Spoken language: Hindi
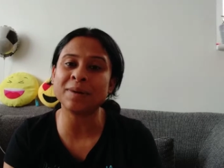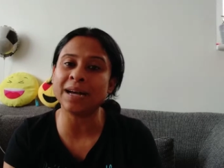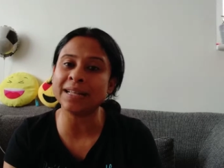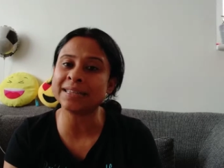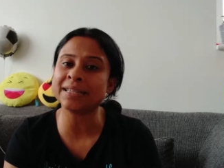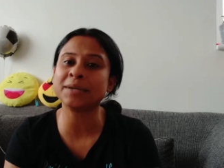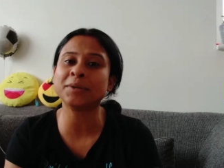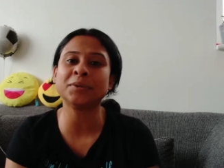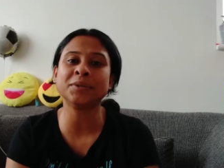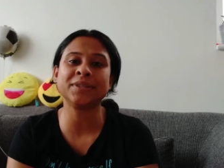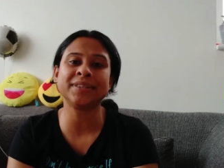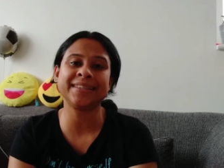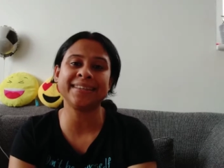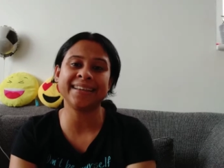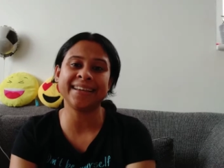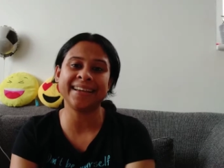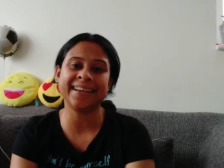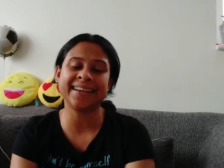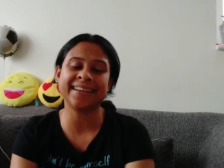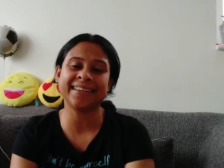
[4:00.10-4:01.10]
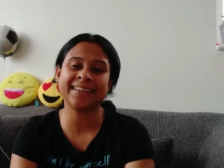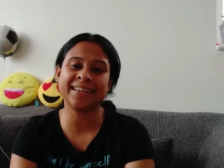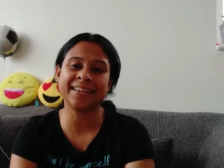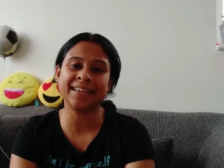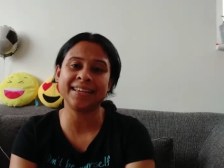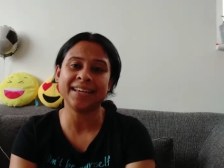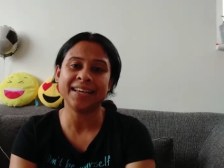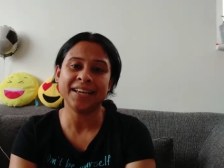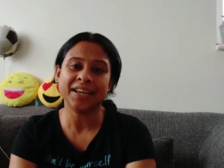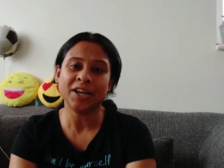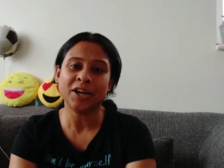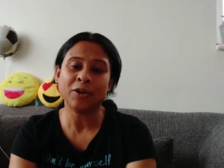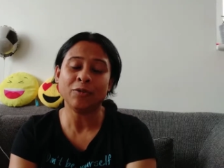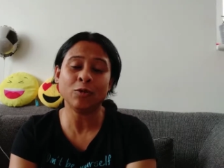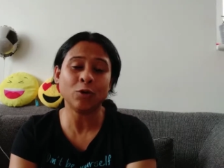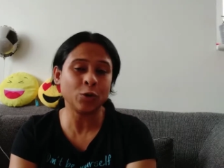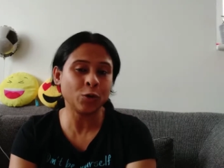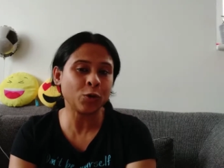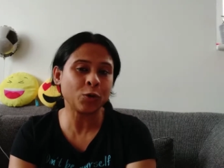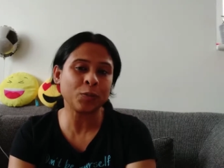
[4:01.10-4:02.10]
बातें होती है कि
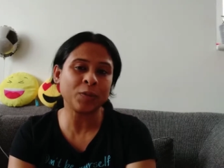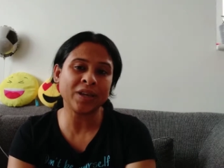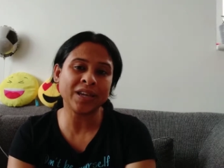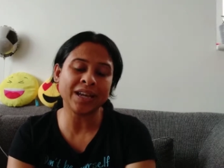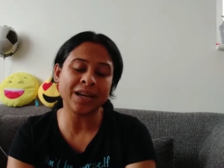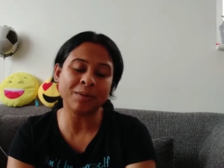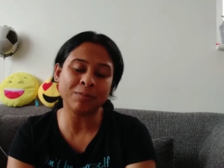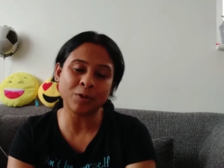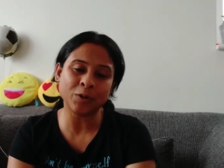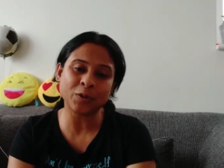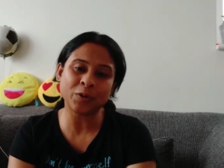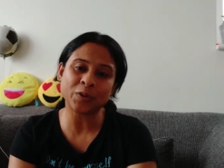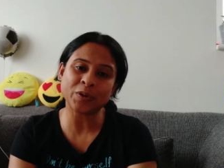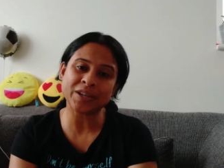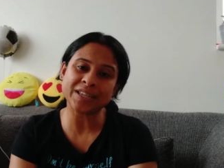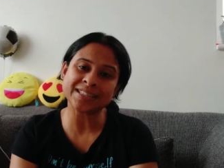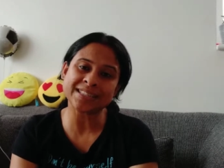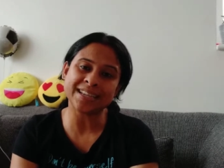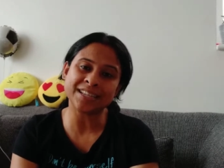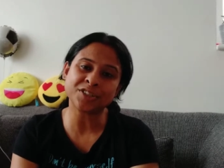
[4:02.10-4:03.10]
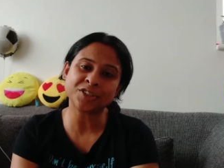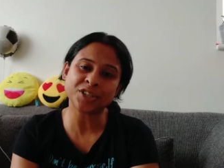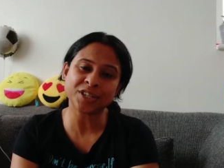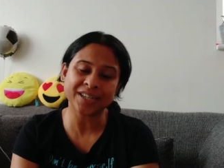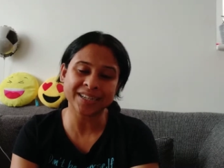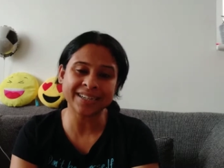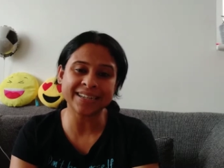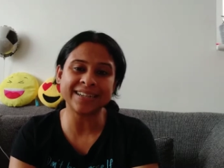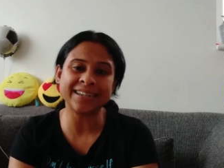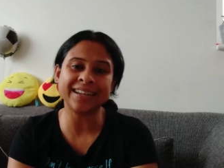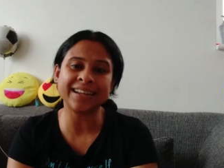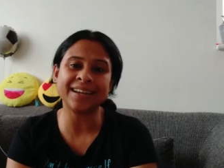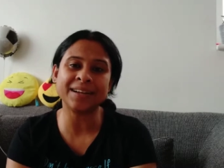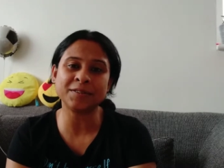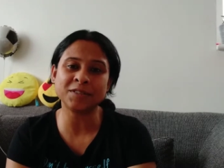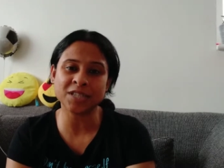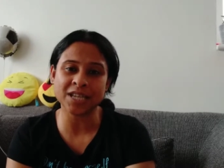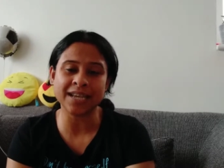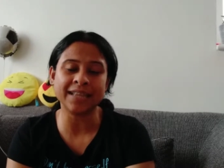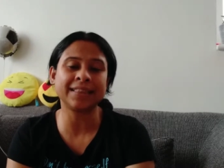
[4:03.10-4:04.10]
वो लोग भी हम लोगों के साथ शेयर करना
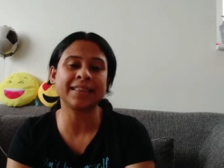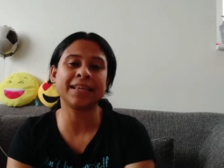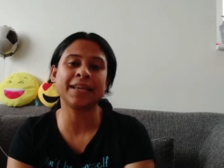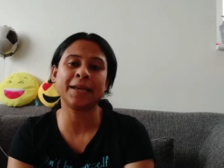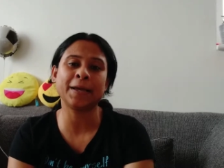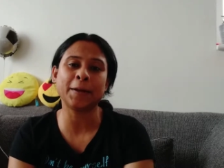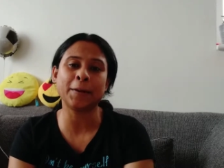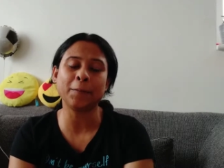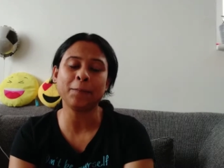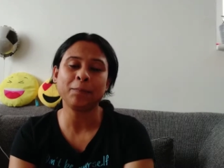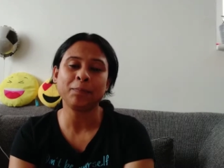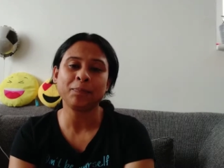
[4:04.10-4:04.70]
चाहते हैं